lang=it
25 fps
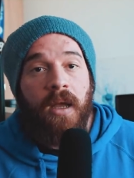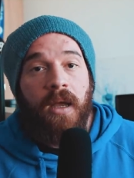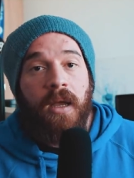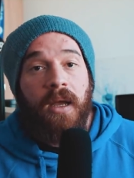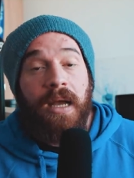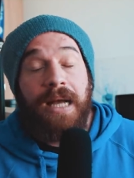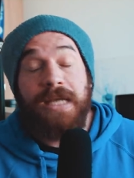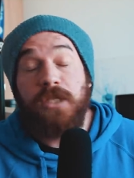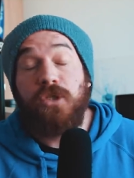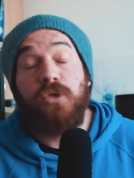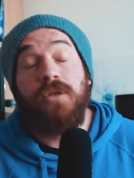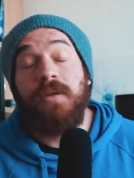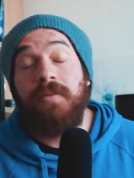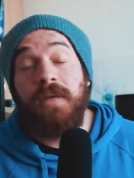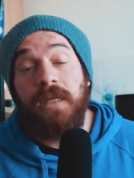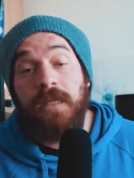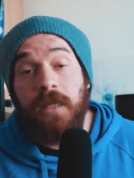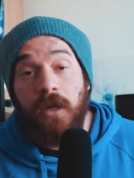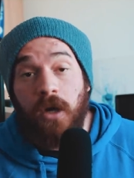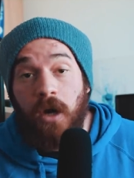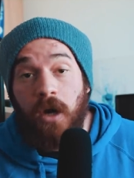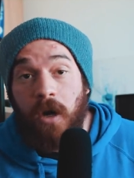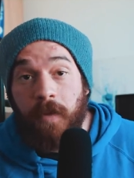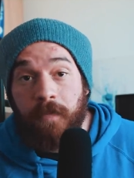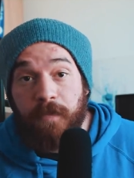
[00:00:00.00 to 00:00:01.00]

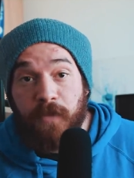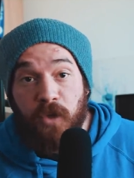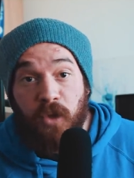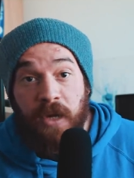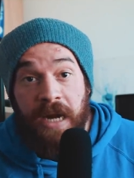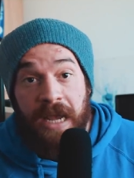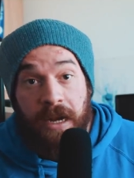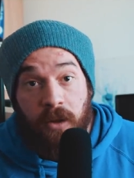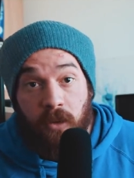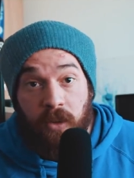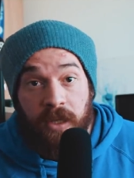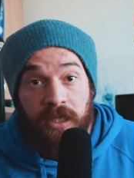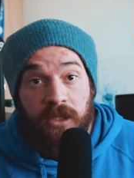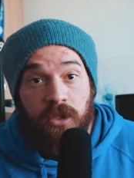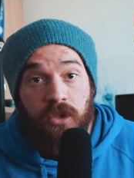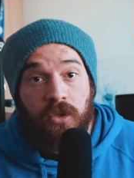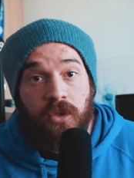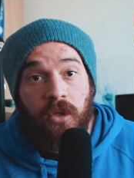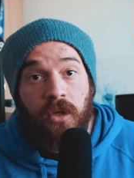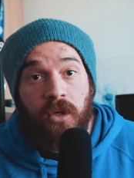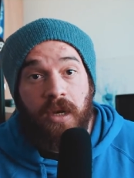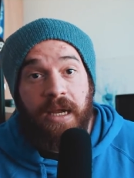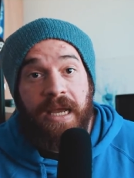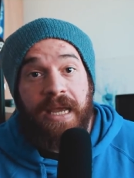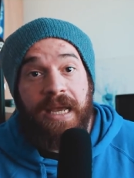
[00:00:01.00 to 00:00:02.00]
Assolutamente no, non è questo
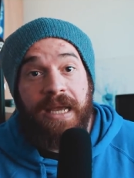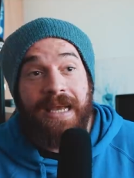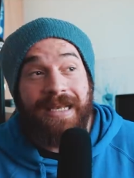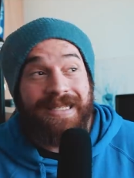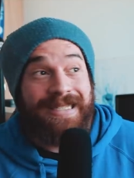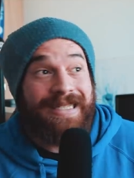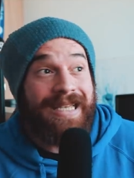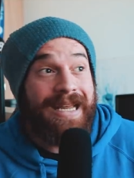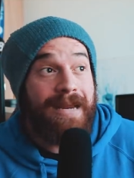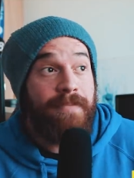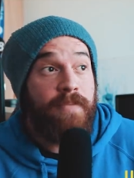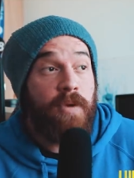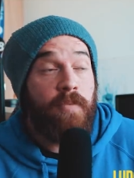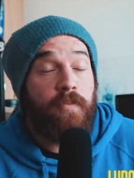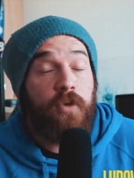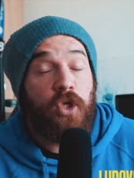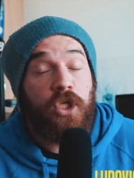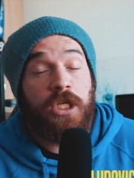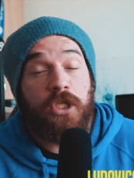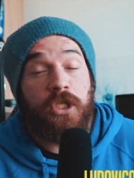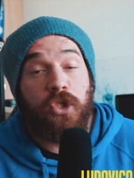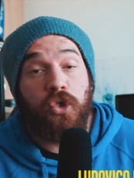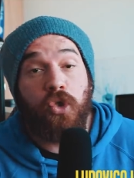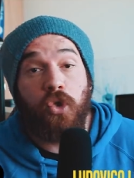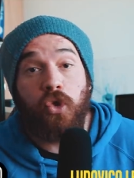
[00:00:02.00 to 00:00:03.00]
questo eh, sarebbe un
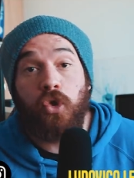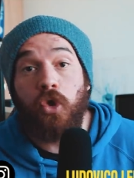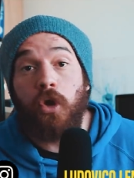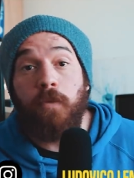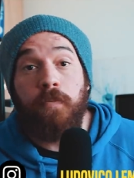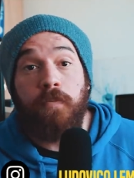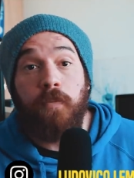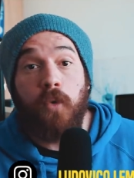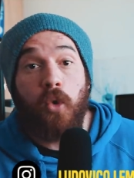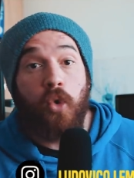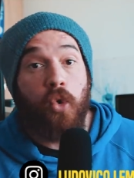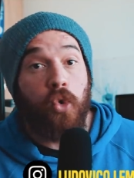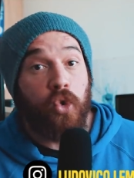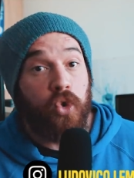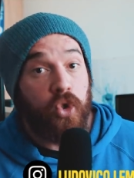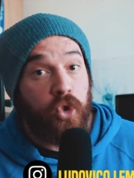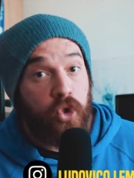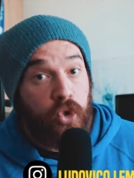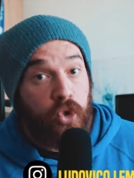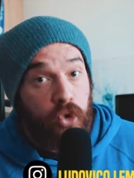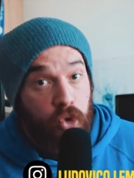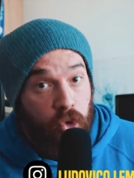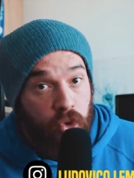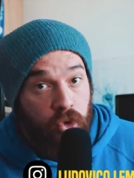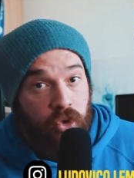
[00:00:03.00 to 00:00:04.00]
processo troppo
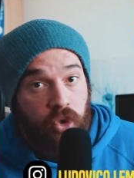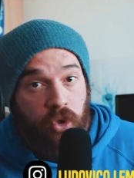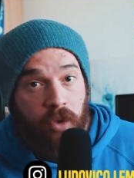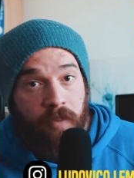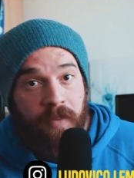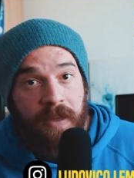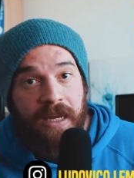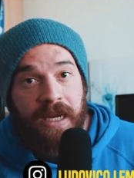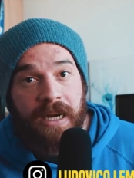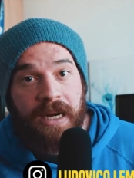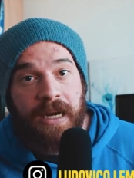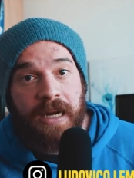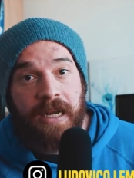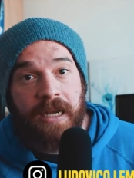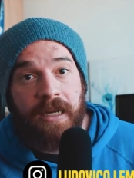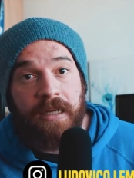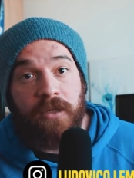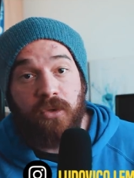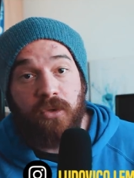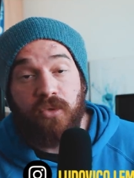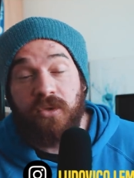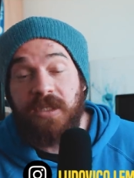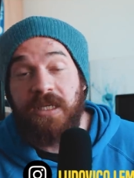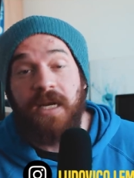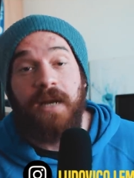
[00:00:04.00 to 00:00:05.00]
costoso per
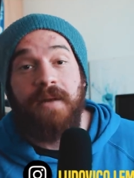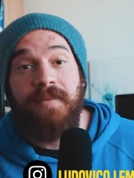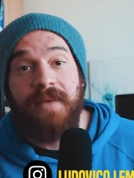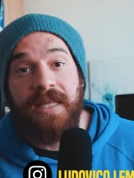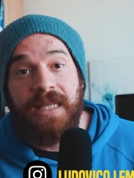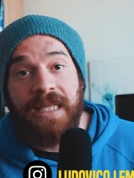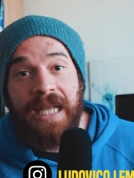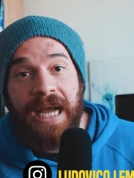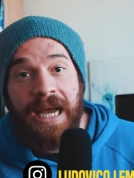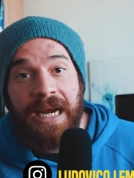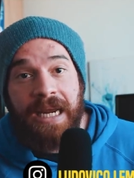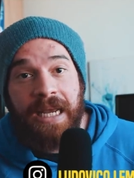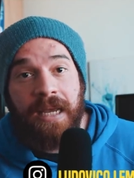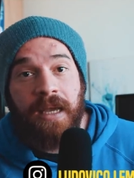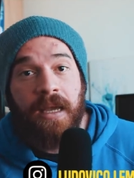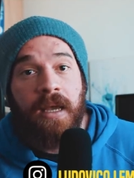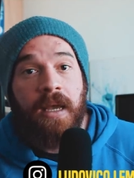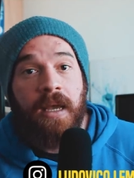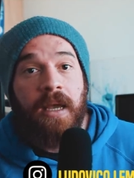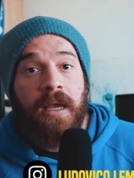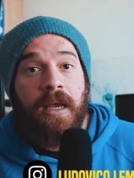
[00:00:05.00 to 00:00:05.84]
l'industria alimentare